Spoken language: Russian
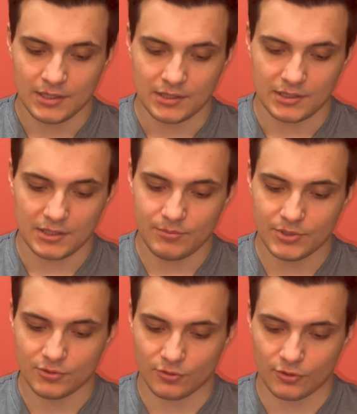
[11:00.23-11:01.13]
и
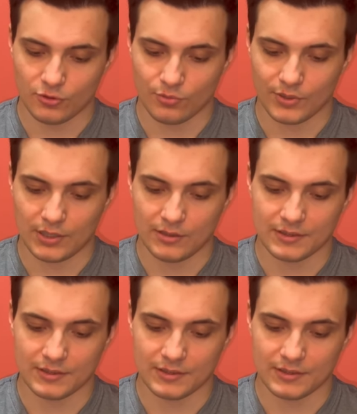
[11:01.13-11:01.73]
биткоин упал